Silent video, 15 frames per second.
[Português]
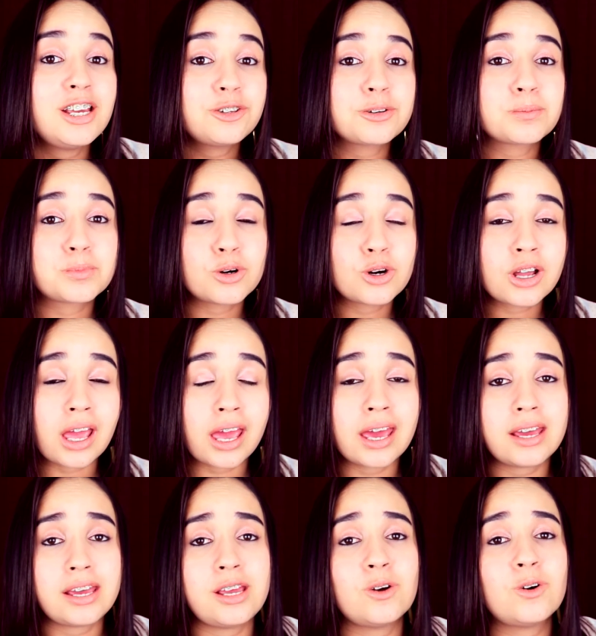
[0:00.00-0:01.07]
Isso porque
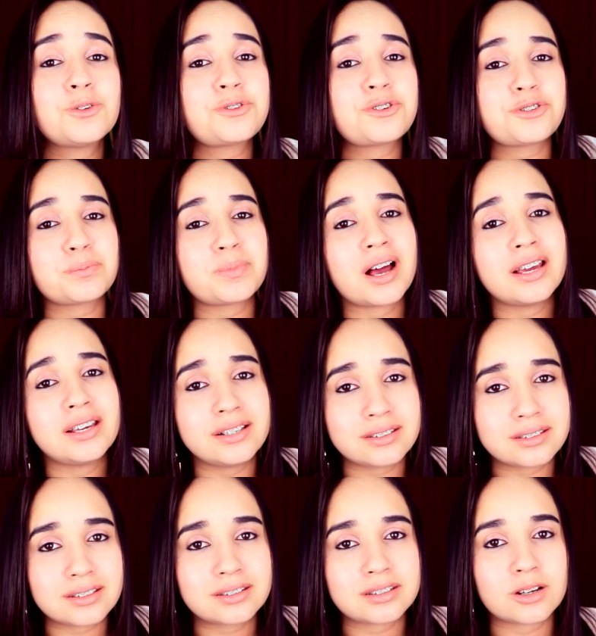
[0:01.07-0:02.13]
em outros
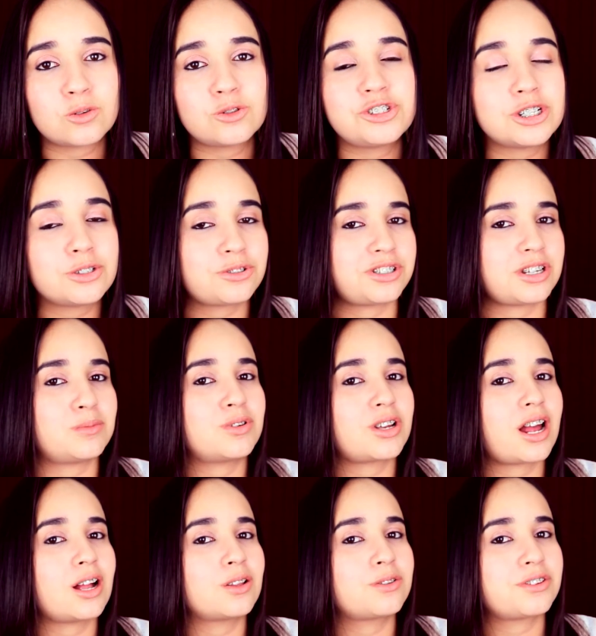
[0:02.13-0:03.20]
países o Dia dos
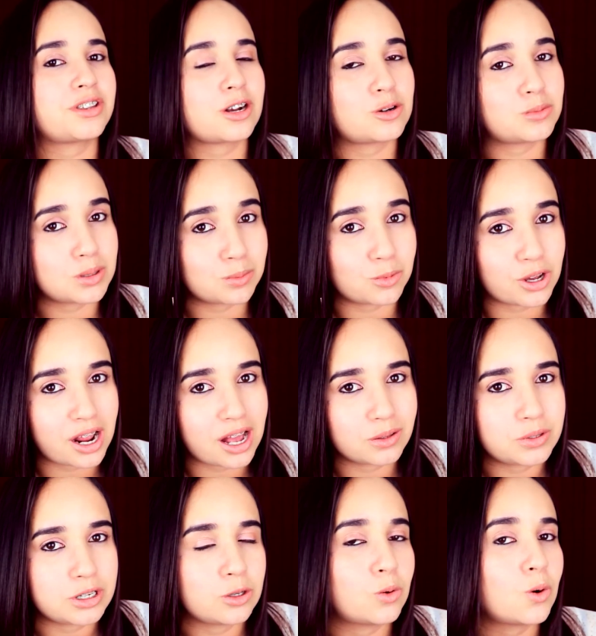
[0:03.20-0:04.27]
Namorados é
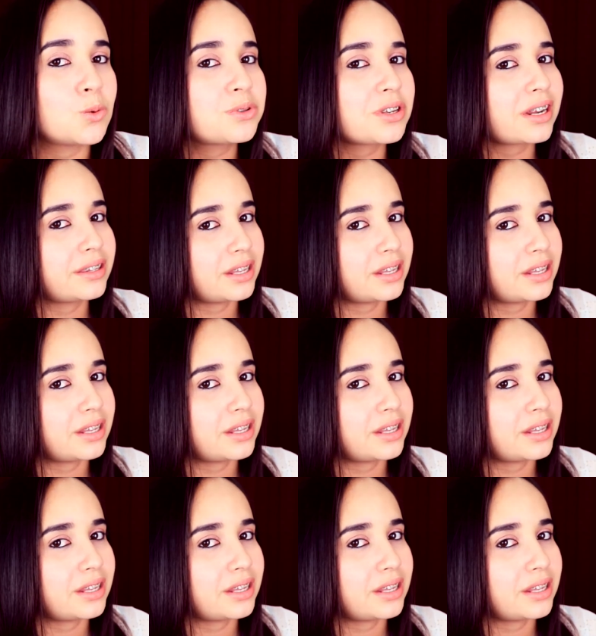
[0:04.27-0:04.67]
comemorado em outra